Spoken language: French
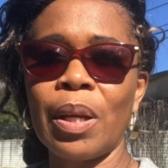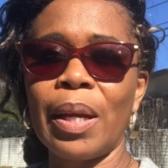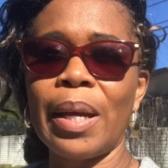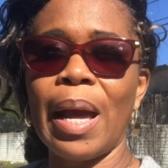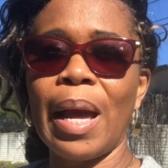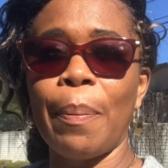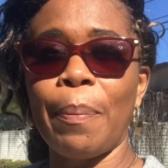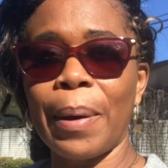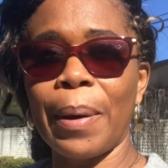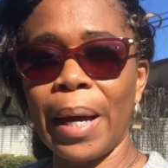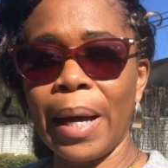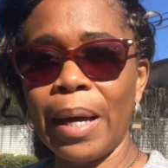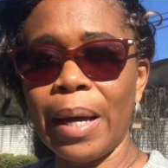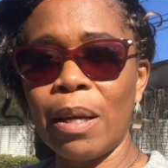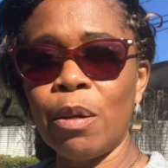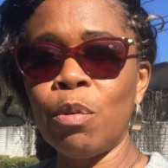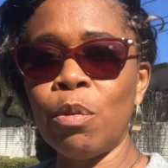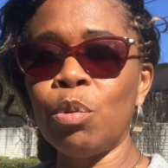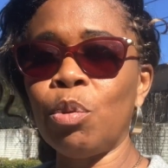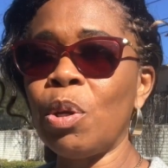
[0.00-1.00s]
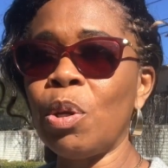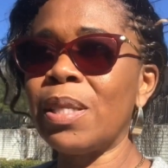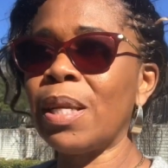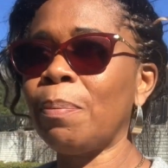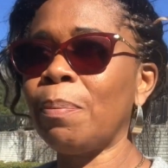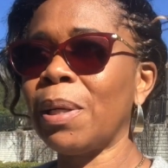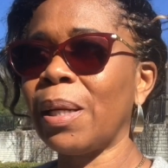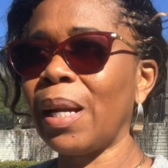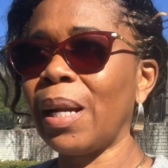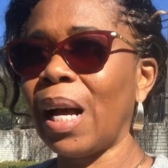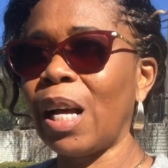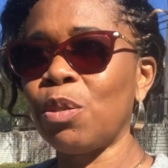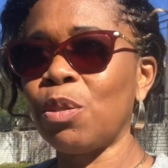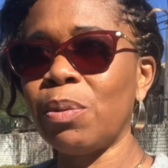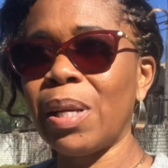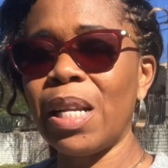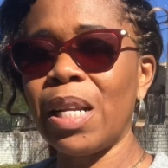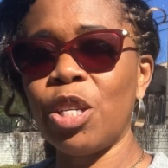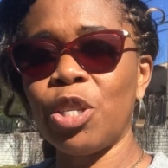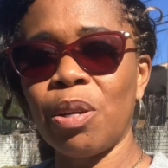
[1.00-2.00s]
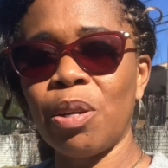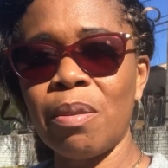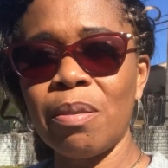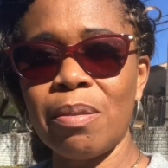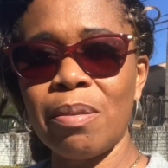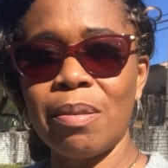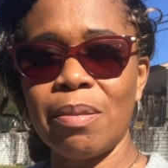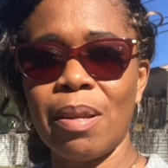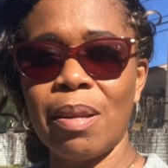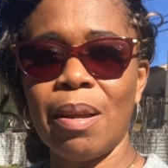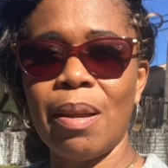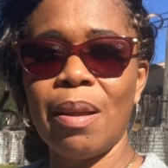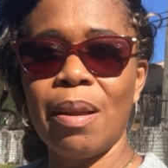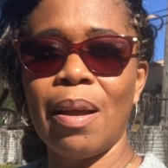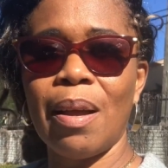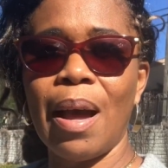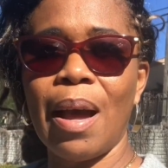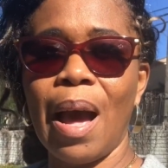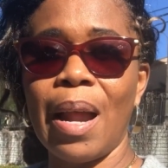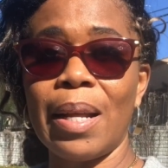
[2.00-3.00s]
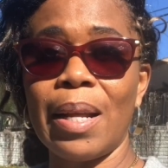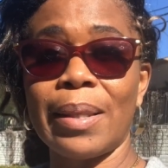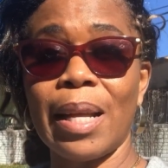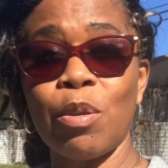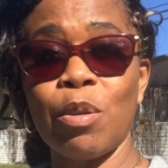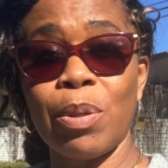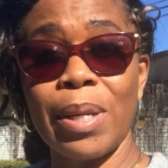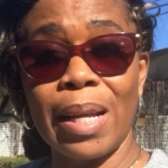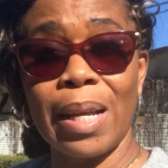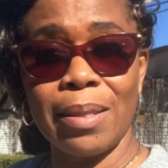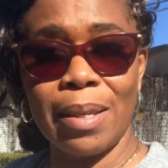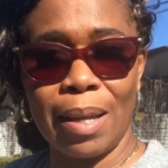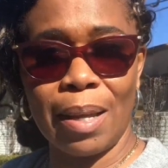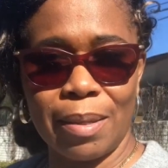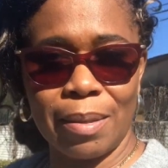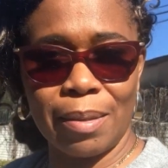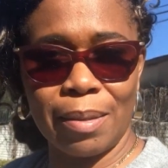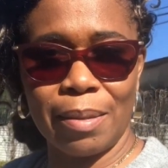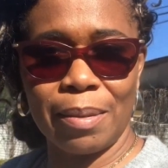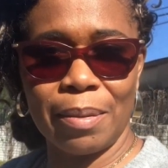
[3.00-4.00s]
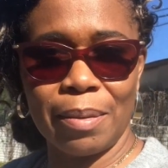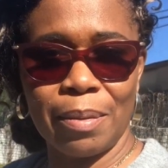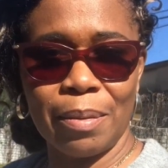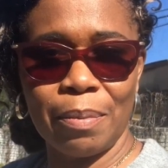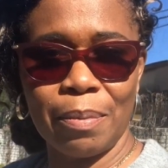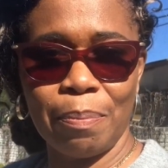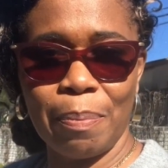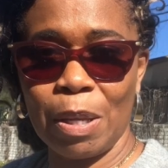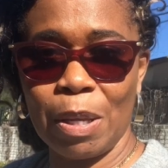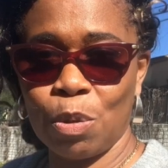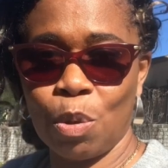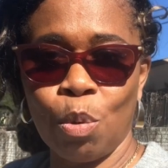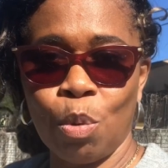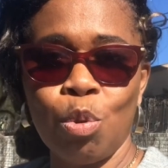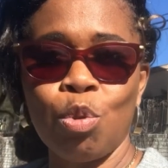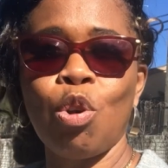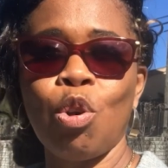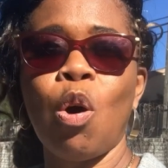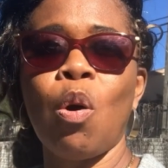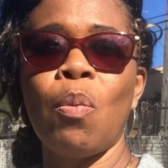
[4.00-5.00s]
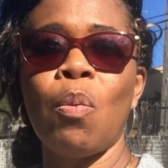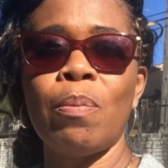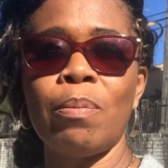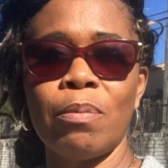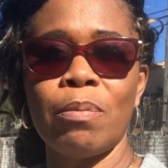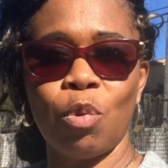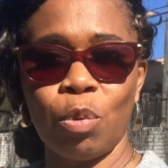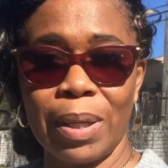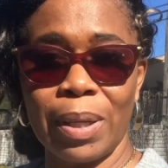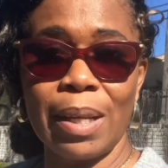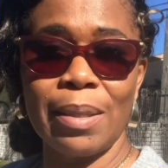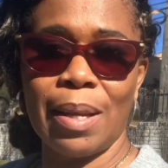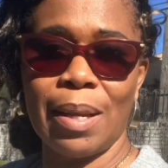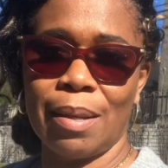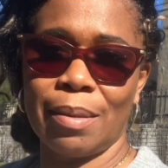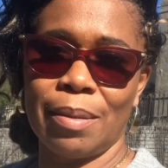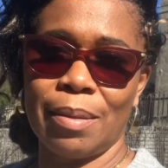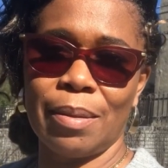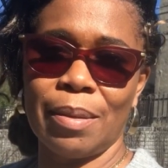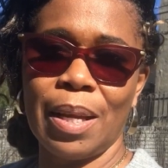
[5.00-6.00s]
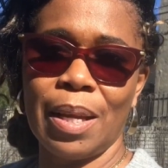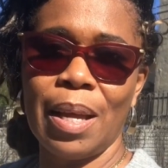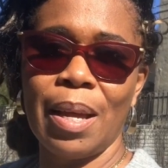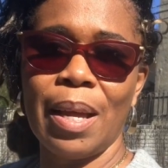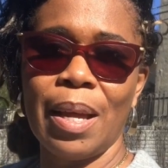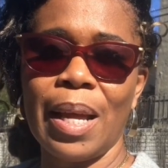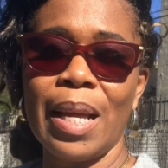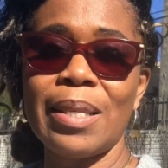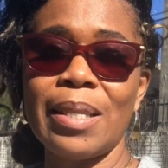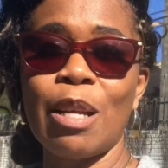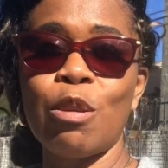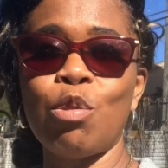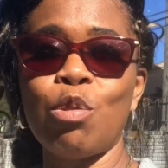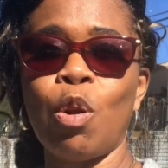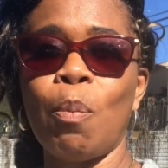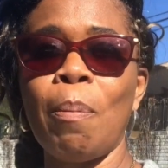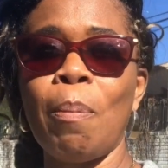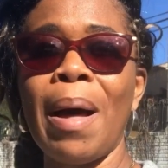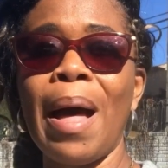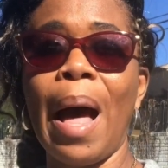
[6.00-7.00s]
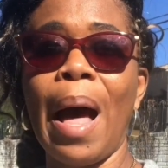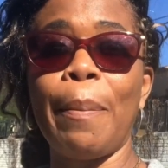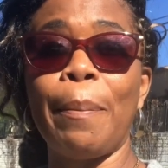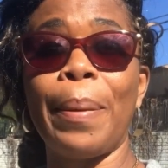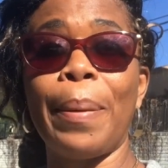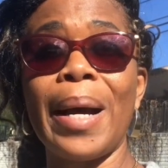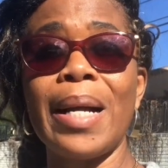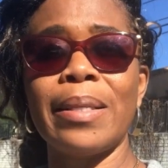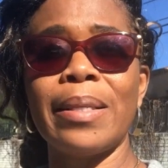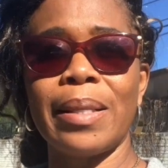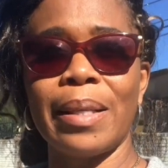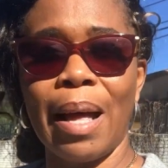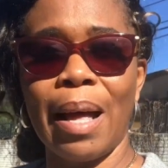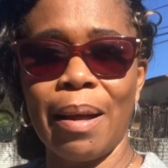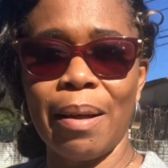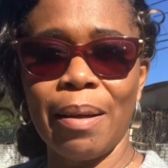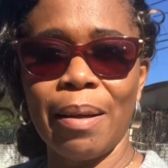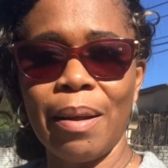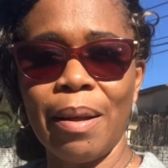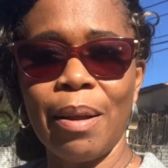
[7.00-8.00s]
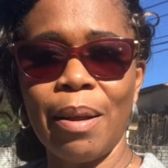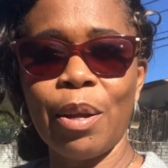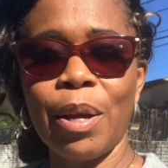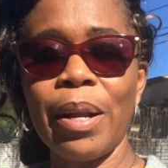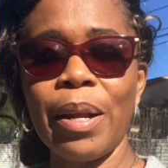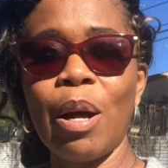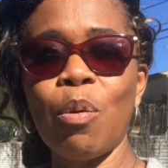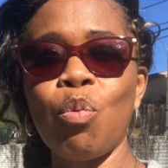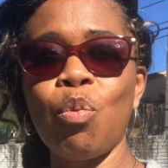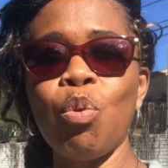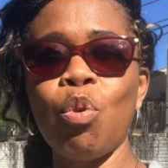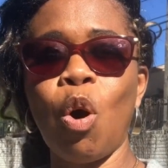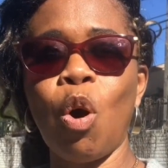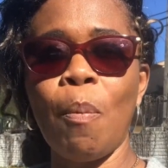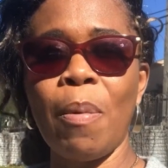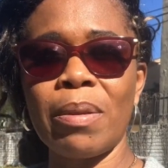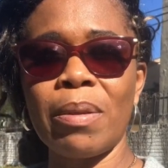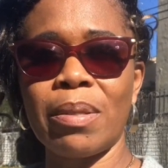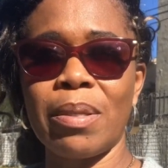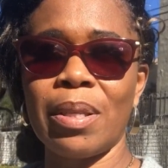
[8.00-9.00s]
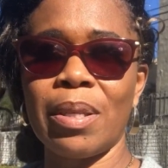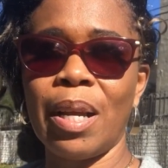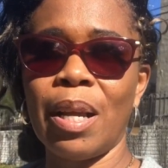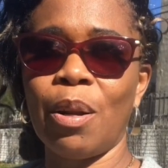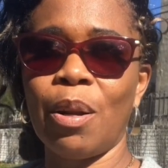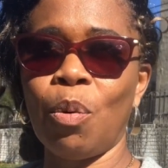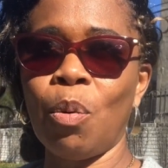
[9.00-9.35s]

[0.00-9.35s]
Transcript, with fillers: Et après, une deuxième déclaration d'allégeance à l'État du Texas, parce que nous sommes au Texas. Et c'est seulement après cela que les cours commencent.